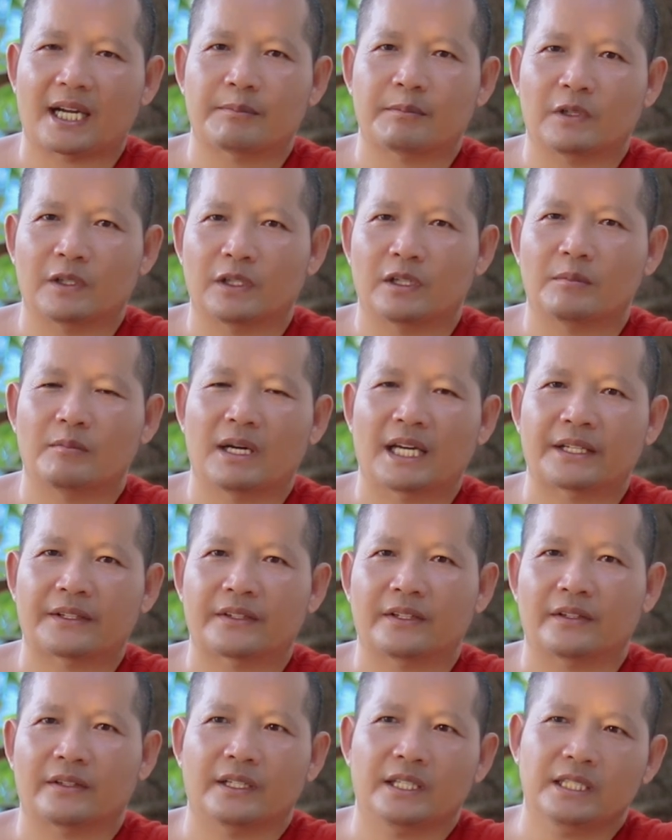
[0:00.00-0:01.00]
cam lo bàn
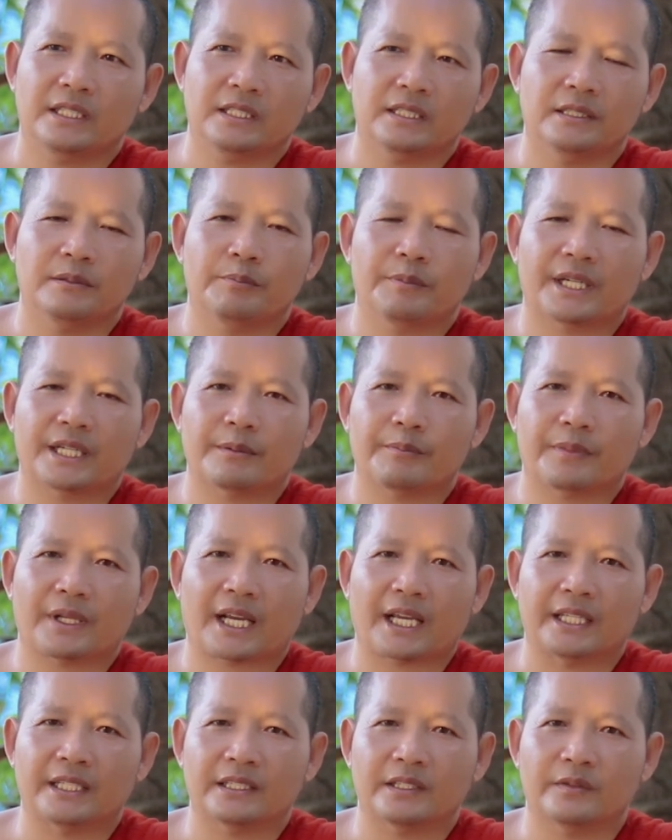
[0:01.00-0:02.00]
sọc ấy cứ prang
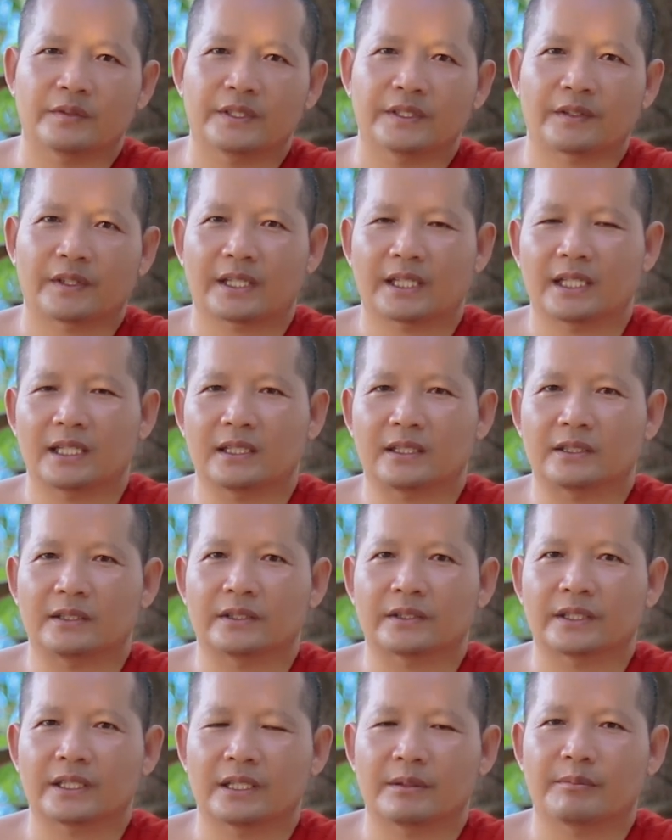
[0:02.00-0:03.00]
prang thôi sẽ đây là
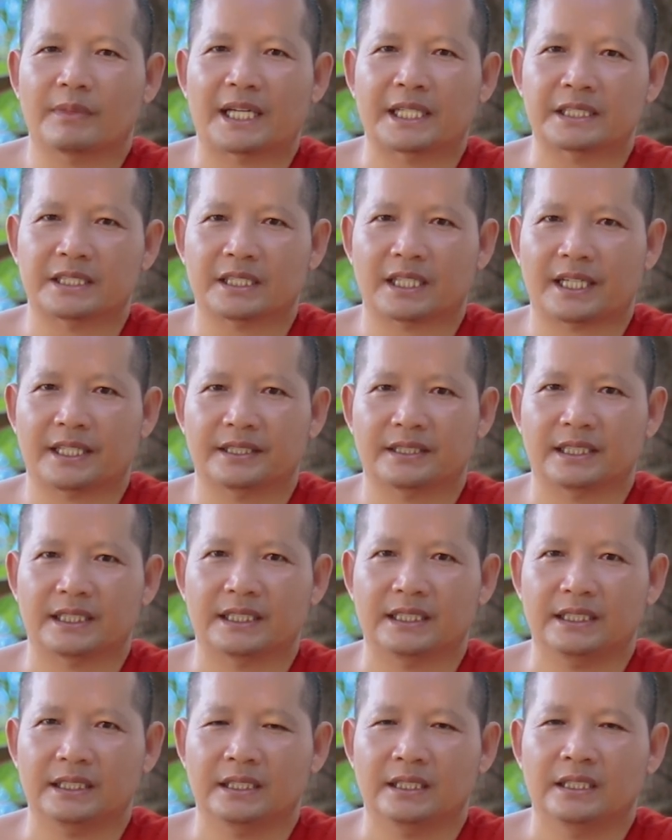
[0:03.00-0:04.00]
oi bàn tràn
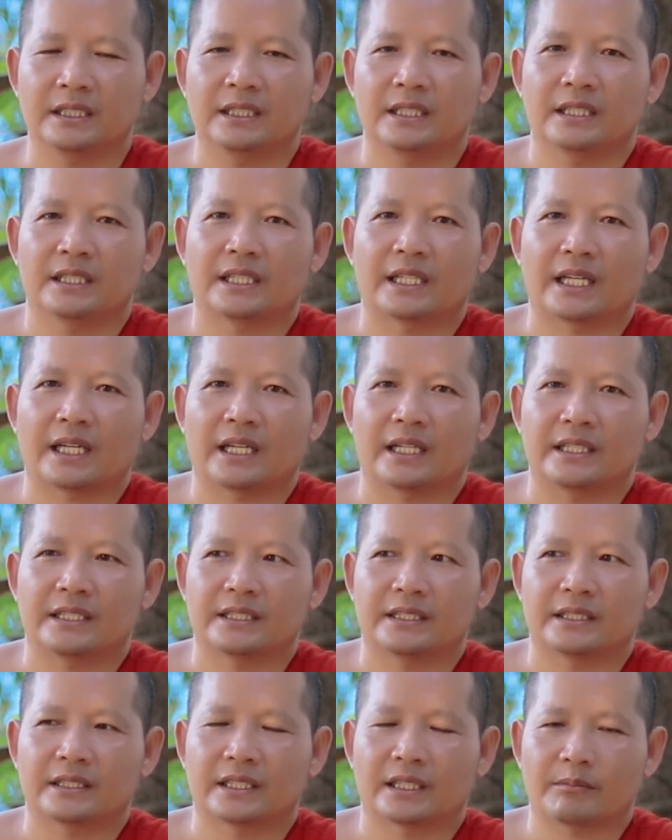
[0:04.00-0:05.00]
tới là
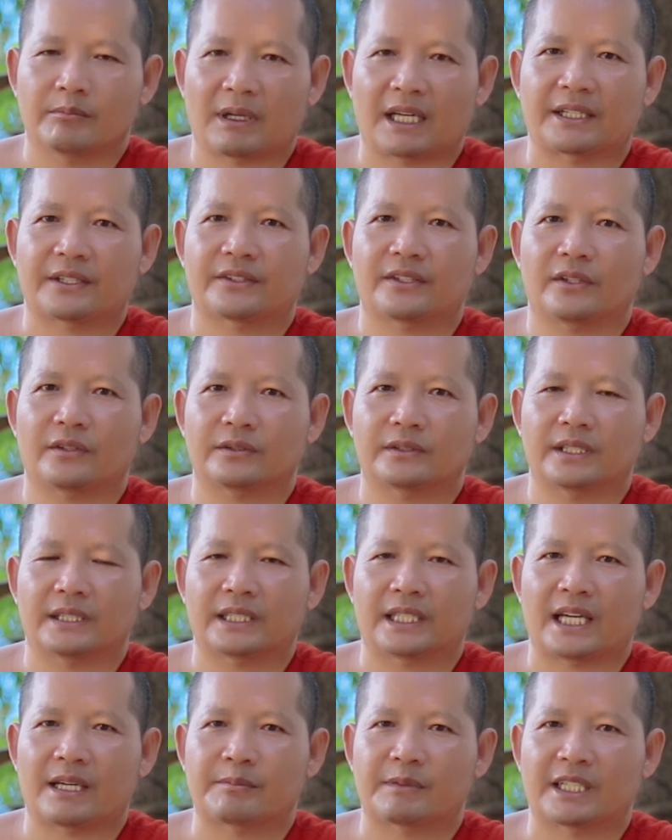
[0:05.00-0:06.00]
ngày dừng được bàn sọc từ
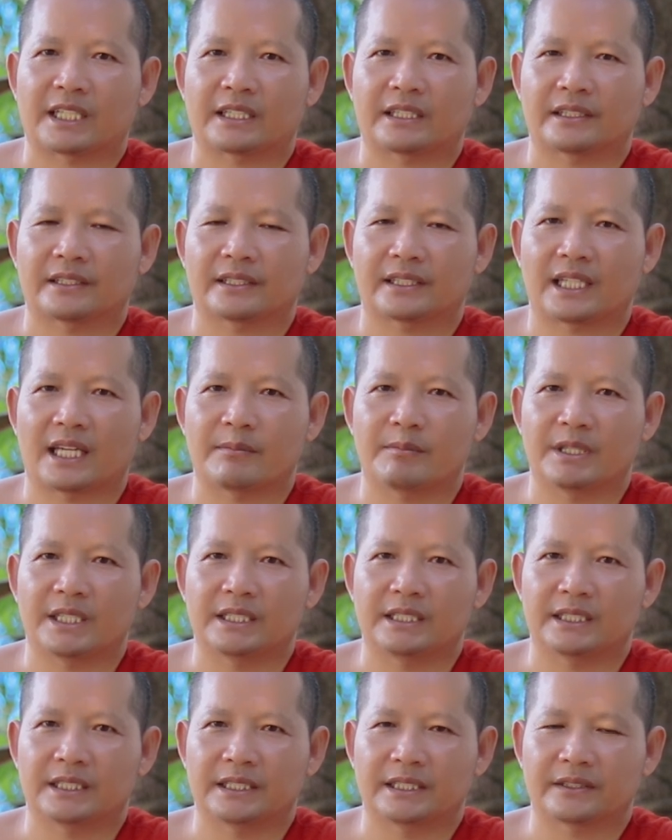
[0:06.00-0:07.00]
tạm nặng tại
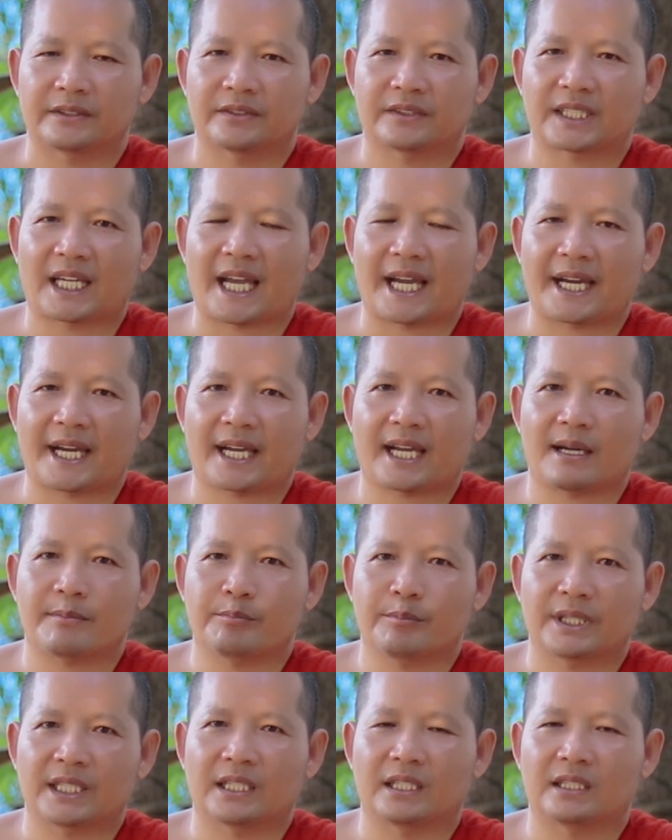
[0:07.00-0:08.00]
bây giờ sang
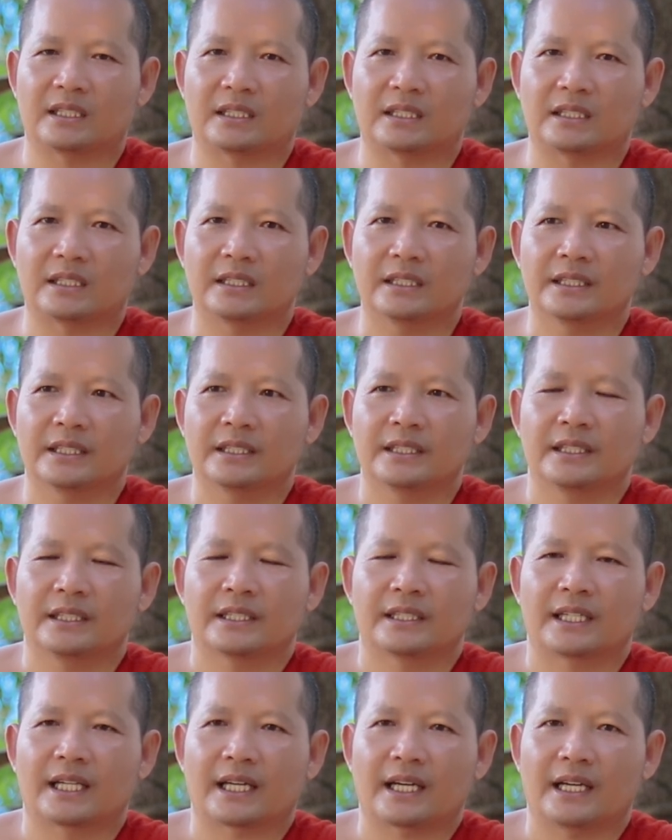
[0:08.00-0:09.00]
cam mình lỏ
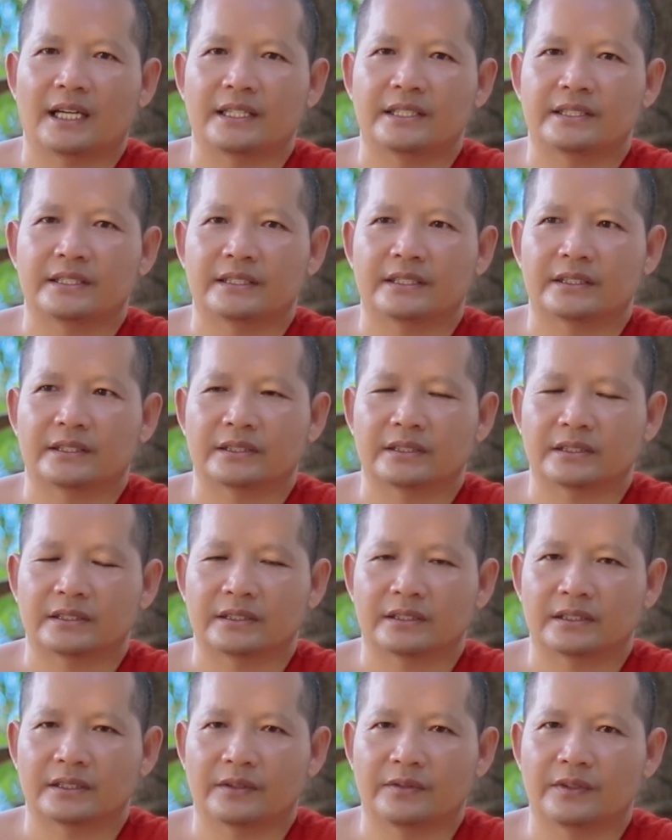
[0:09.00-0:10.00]
là ngày dừng
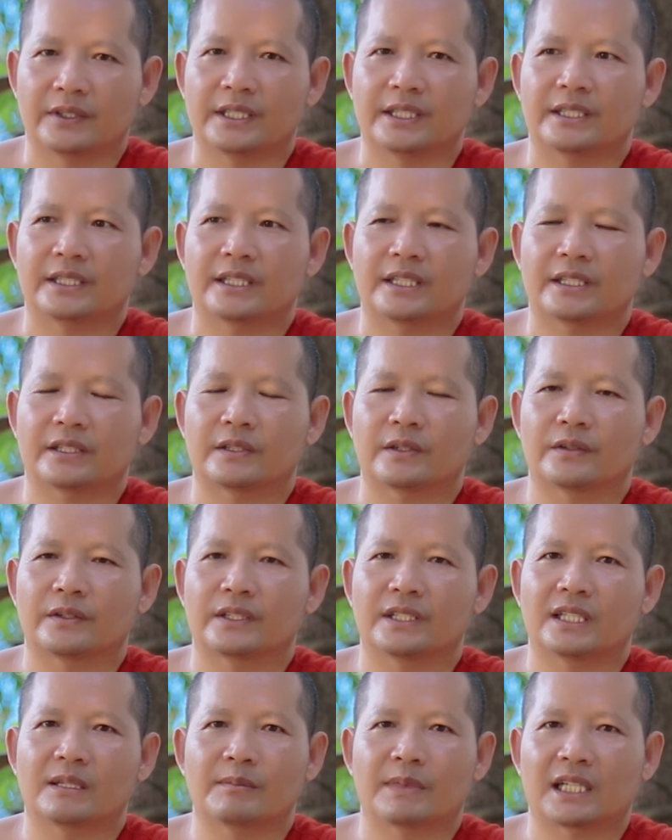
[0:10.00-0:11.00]
phơi được
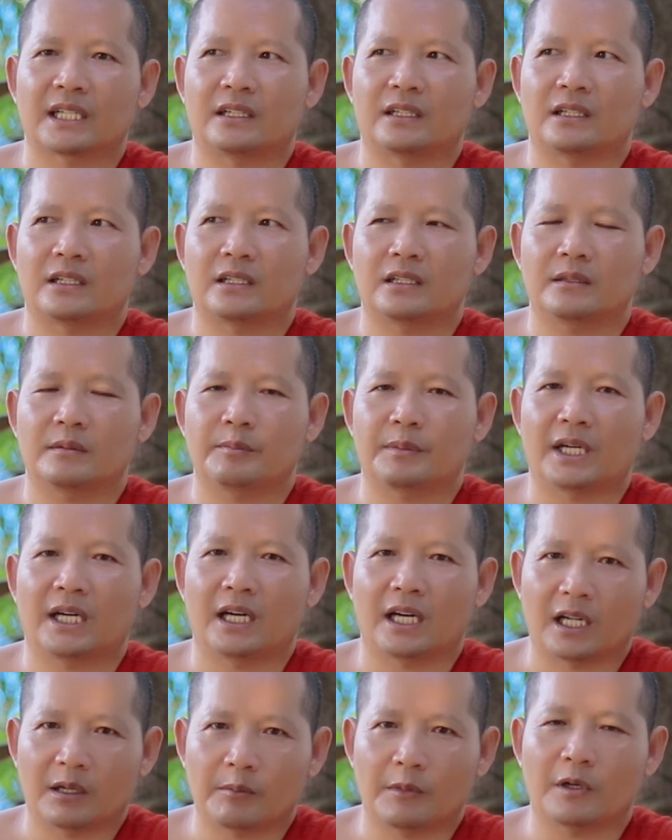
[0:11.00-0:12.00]
nông rương mình lỏ
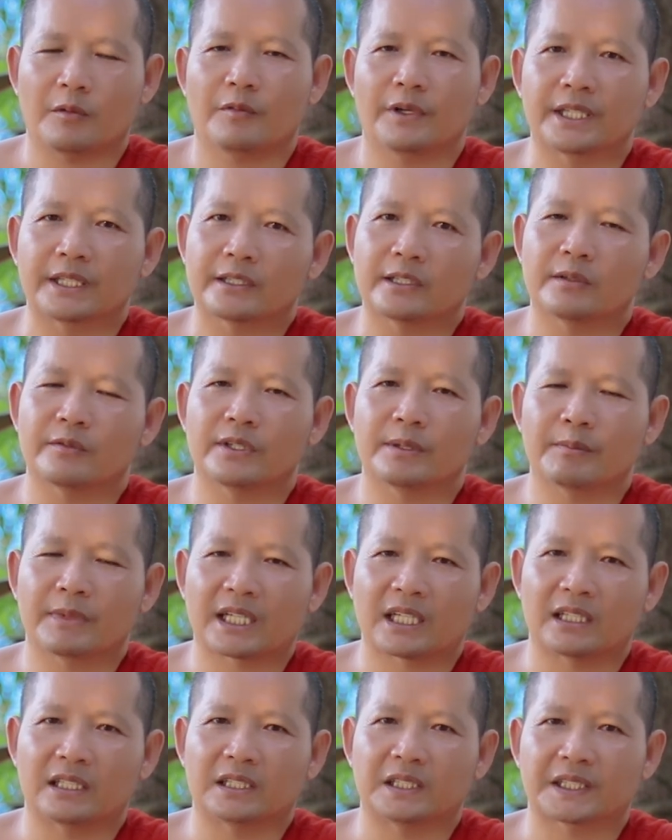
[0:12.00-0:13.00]
họ một bánh cơm vì
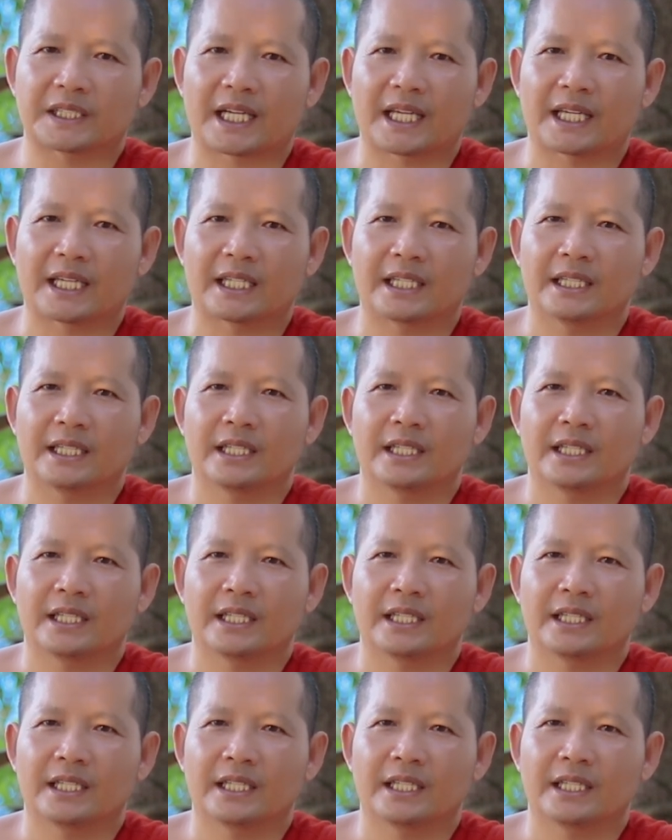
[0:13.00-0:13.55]
mình lỏ này